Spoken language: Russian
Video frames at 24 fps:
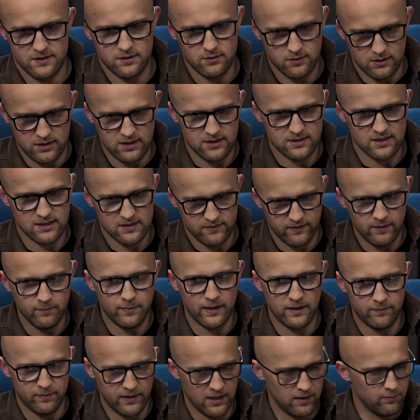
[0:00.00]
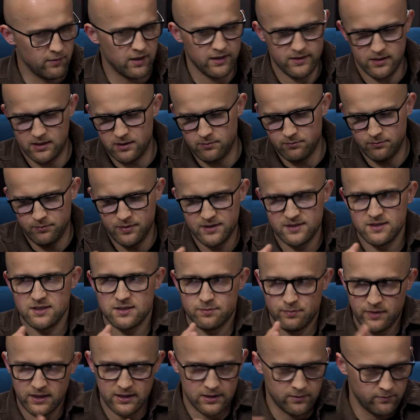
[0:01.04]
Ты со своим предпринимателем,
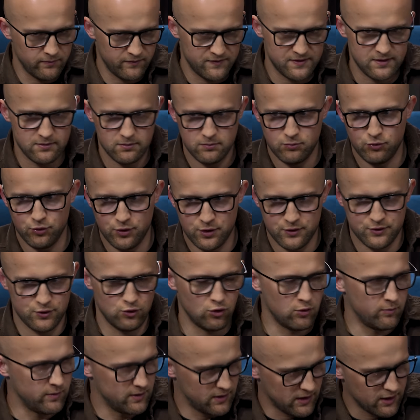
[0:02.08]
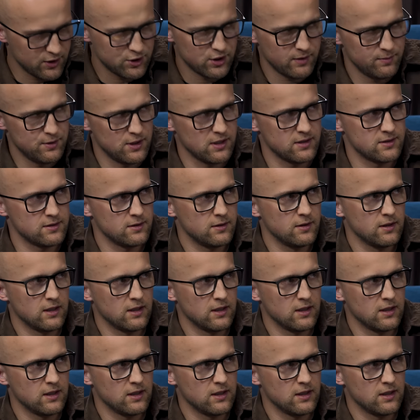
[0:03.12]
бизнесменом будешь дома также общаться?